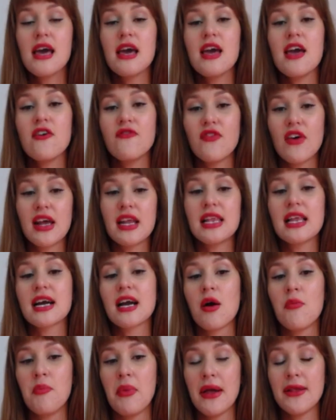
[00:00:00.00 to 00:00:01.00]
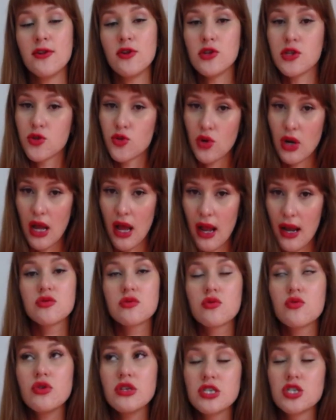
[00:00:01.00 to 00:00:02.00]
e fare la campagna elettorale.
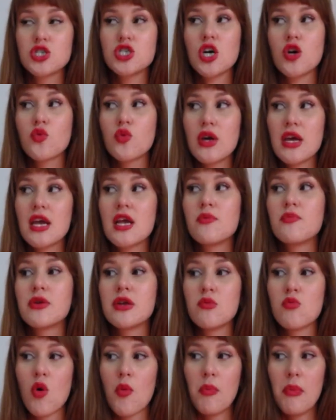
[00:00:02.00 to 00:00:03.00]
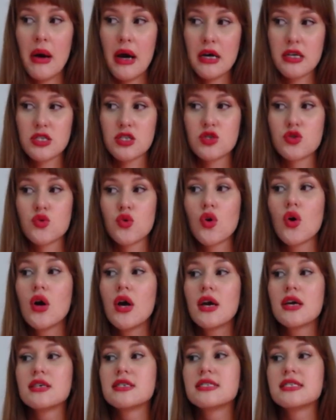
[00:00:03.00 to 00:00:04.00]
Quindi già qui il primo passo.
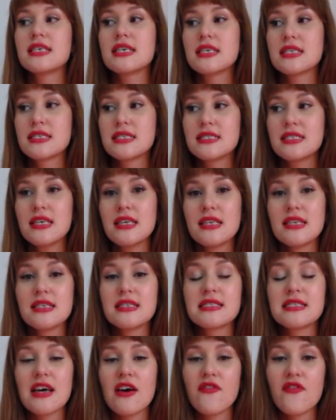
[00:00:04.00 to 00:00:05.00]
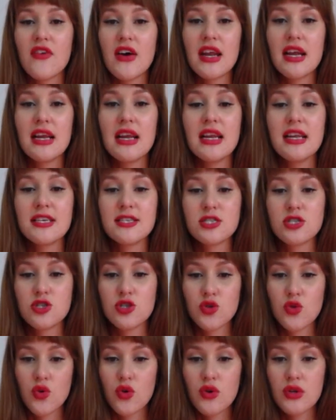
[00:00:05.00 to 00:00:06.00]
Si, si inizia a fare le
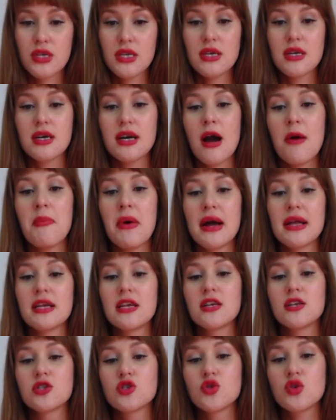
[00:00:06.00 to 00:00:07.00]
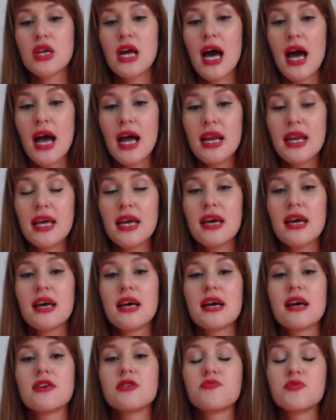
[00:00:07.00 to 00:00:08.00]
elezioni, campagna elettorale,
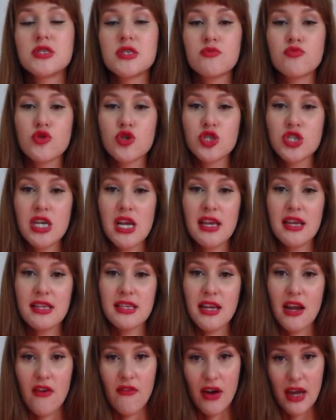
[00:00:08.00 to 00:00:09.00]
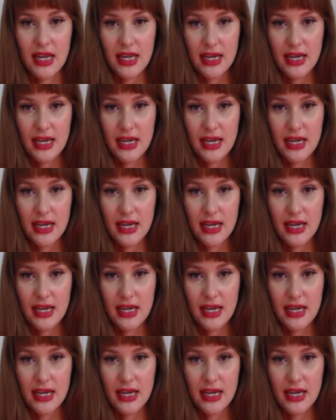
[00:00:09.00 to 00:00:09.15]
si può scegliere tra i vari